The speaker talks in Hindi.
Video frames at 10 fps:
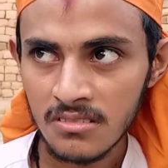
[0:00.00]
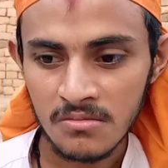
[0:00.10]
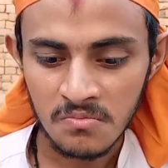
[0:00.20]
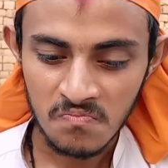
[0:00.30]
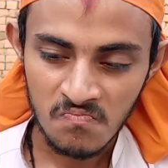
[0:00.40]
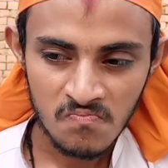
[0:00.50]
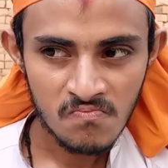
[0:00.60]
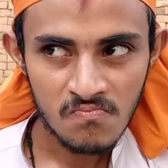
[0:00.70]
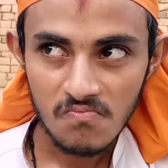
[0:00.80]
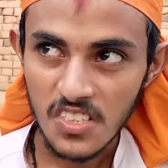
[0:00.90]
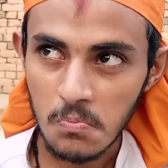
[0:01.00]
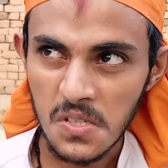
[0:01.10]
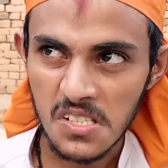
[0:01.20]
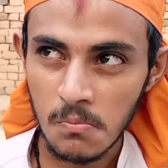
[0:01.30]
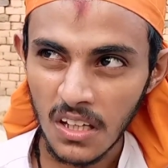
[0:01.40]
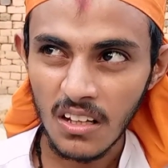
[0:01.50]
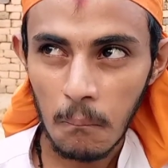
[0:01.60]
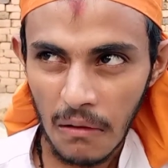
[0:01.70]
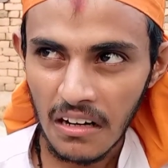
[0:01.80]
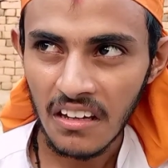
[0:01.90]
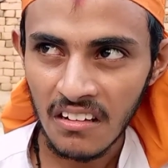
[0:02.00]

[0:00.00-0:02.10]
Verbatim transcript: वो बिसमिल्ला पढ़ के पानी देता है